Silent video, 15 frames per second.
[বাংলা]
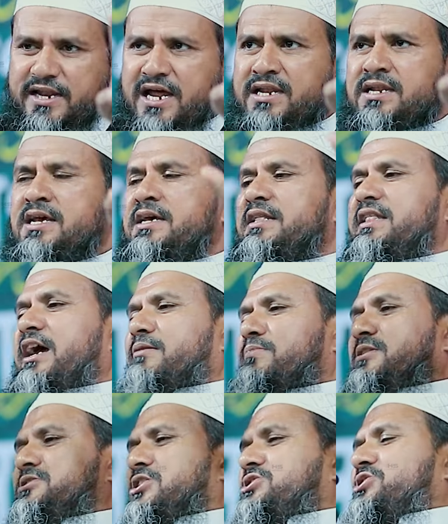বানান
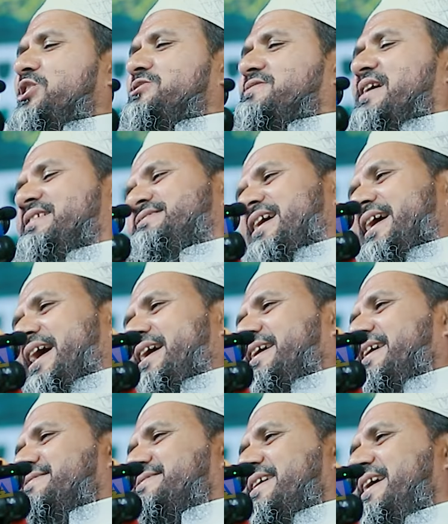দেখবেন যে সে যেই জায়গায়
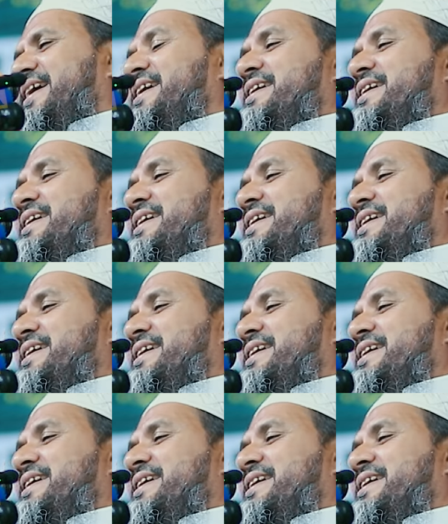গেছে